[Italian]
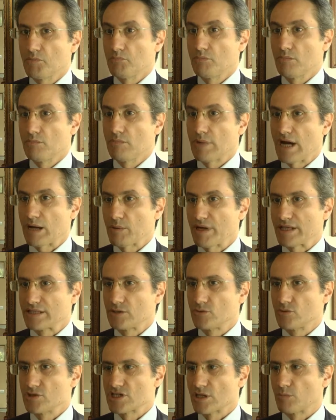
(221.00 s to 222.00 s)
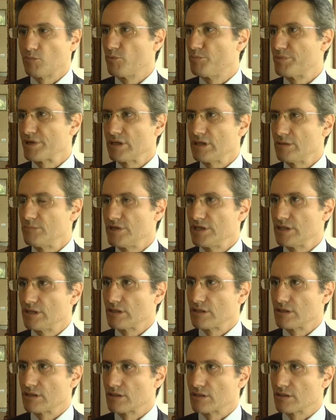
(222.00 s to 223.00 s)
Ma guardi, noi siamo
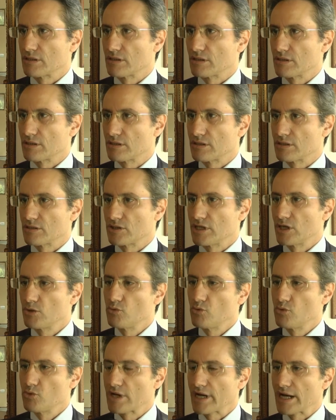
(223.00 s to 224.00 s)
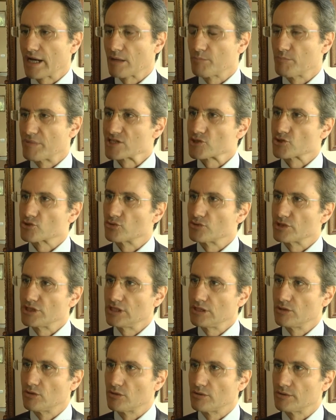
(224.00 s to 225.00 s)
primi, eh, De Luca,
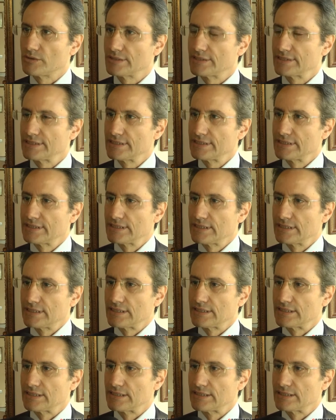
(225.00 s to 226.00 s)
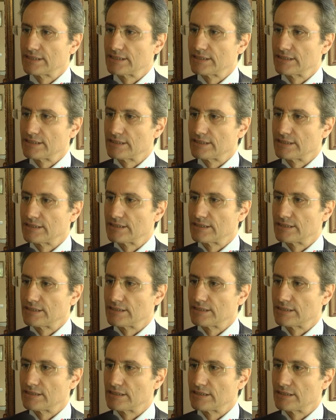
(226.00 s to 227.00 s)
Bassolino,
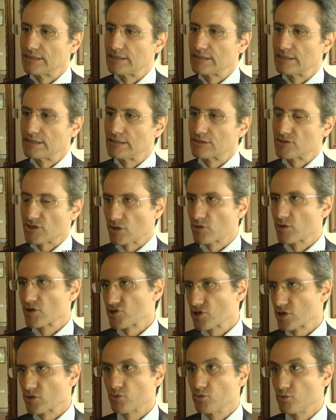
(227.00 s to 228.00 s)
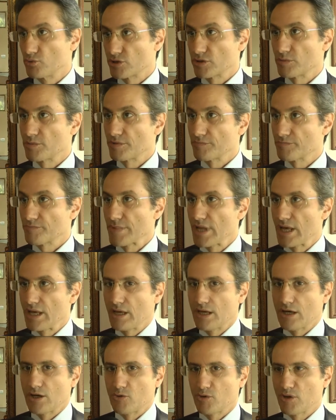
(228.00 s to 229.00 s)
eh, ci hanno lasciato ultimi.
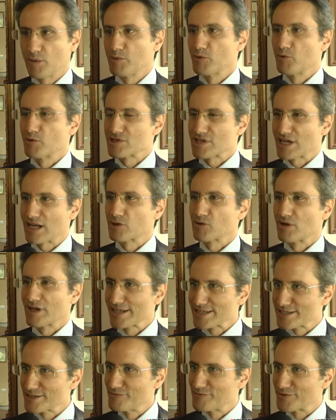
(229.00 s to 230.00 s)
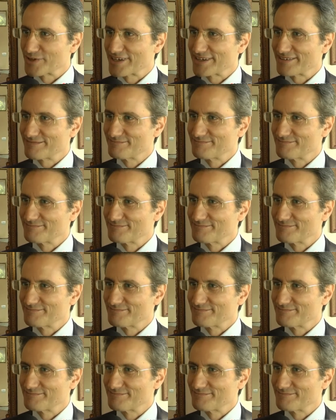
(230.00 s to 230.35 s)
Noi abbiamo scalato la classifica,